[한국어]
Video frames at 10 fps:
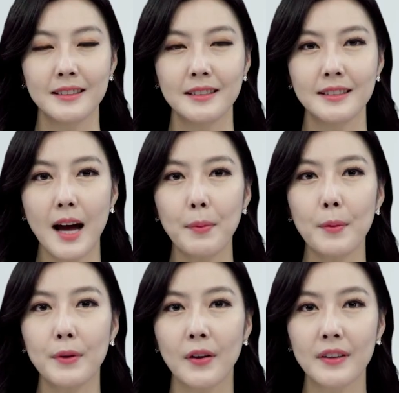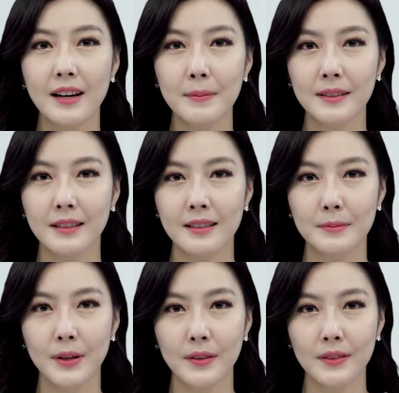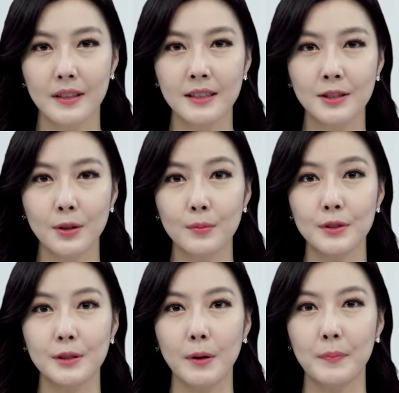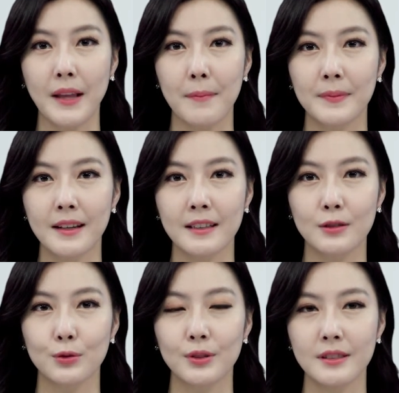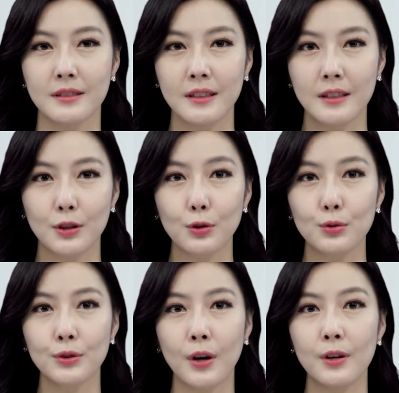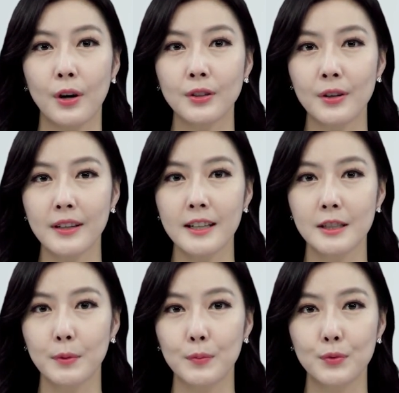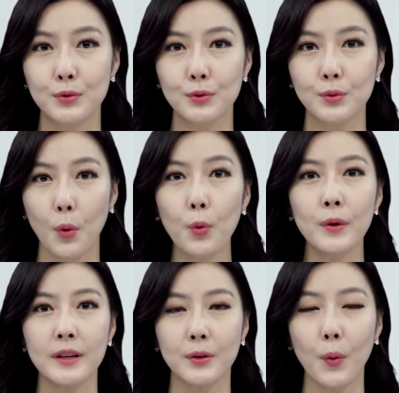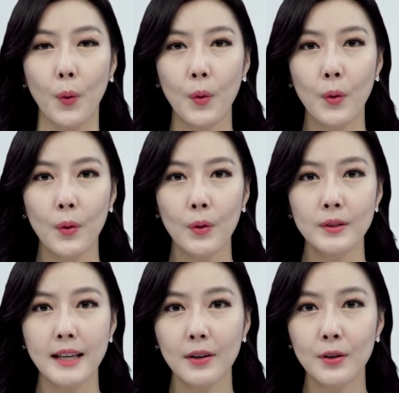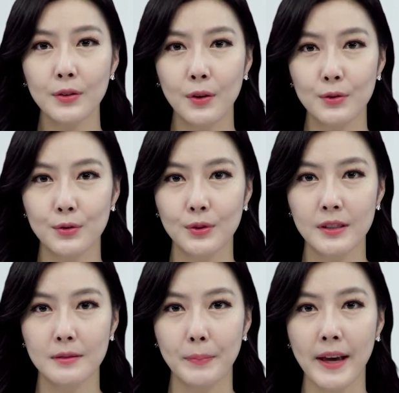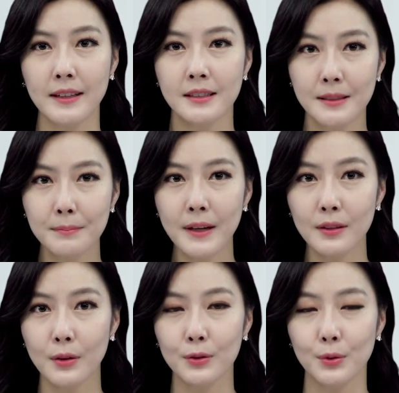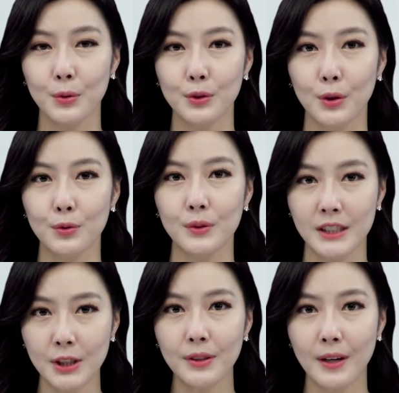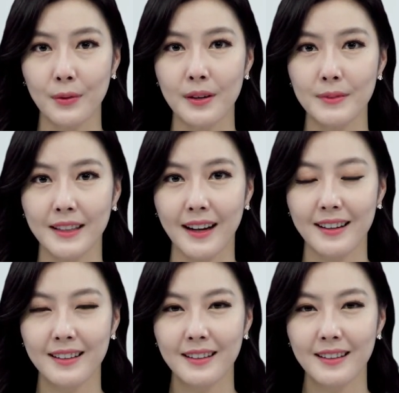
사법 연감에 따르면 의정부지법 담당 인구는 전국 18개 지법 중 5위이고 사건 건수는 110만 건으로 전국 7위라고 합니다.